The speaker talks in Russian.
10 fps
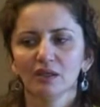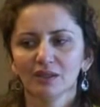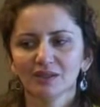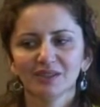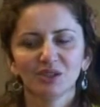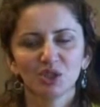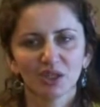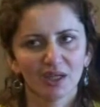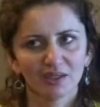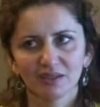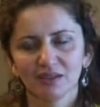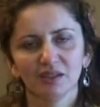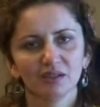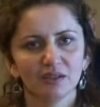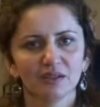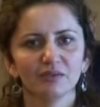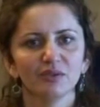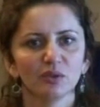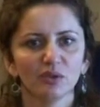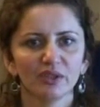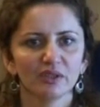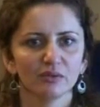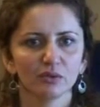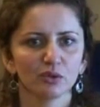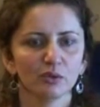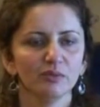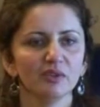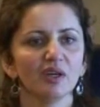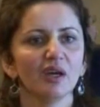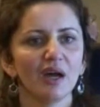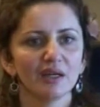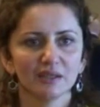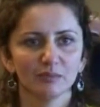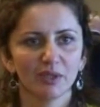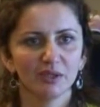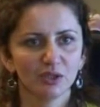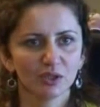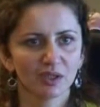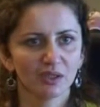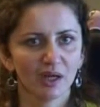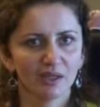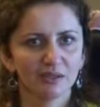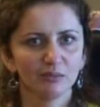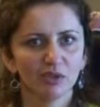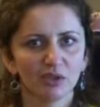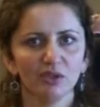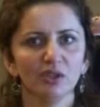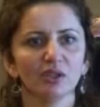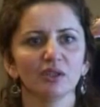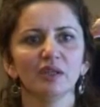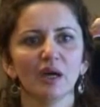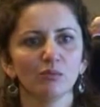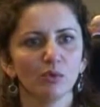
И сейчас делается все для того, чтобы на карте, политической карте мира никогда